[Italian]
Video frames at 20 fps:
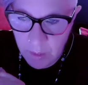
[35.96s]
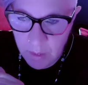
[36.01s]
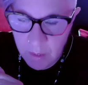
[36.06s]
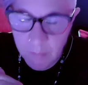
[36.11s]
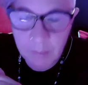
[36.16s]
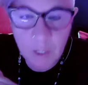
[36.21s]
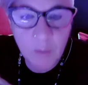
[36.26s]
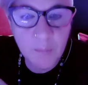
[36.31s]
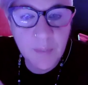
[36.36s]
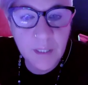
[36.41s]
i
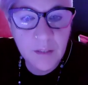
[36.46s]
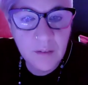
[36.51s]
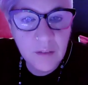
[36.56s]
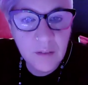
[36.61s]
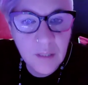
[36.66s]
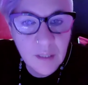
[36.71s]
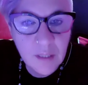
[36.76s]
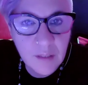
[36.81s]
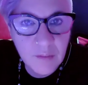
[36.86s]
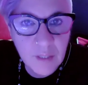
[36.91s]
miei
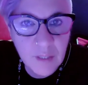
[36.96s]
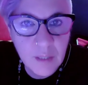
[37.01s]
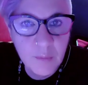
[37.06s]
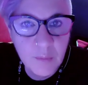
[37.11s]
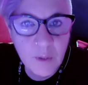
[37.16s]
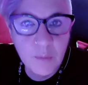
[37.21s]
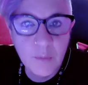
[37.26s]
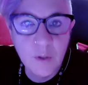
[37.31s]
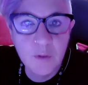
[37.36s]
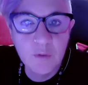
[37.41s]
obiettivi, il
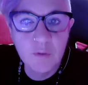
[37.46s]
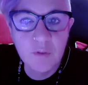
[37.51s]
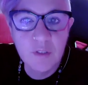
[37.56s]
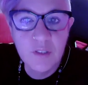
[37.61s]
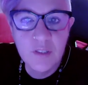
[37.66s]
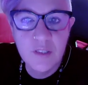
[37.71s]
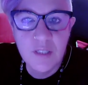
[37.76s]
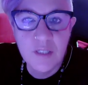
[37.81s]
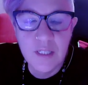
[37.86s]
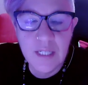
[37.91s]
mio modo di
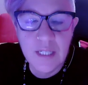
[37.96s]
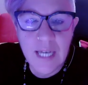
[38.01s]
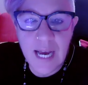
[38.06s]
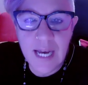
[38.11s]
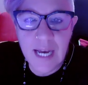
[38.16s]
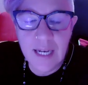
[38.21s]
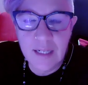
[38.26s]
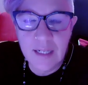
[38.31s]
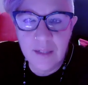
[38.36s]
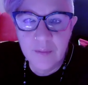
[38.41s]

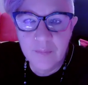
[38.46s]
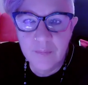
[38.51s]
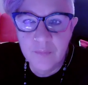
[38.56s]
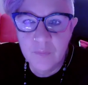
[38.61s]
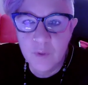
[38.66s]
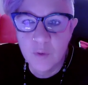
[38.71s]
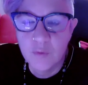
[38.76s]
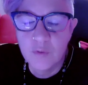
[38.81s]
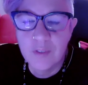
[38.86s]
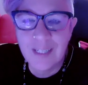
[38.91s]
insegnare,
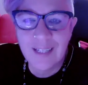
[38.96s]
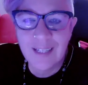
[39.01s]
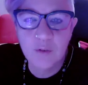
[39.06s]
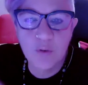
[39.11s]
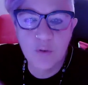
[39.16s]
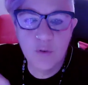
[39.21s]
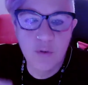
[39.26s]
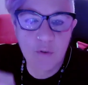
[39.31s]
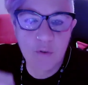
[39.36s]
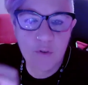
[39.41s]
non
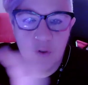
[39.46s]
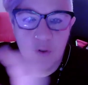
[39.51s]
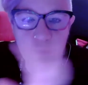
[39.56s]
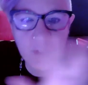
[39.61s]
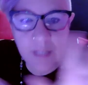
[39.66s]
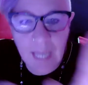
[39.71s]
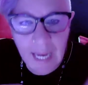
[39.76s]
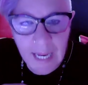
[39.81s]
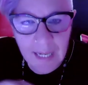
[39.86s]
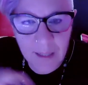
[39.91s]
tanto il corso
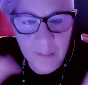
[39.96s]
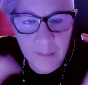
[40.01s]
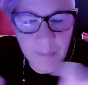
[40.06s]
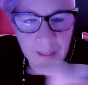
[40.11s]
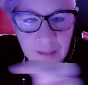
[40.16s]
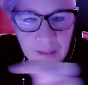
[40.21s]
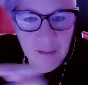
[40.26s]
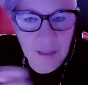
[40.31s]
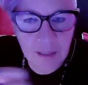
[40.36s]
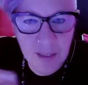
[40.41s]
tale,
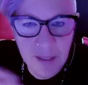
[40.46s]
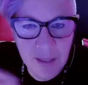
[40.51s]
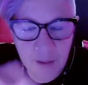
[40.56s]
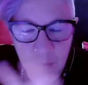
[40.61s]
parte lì,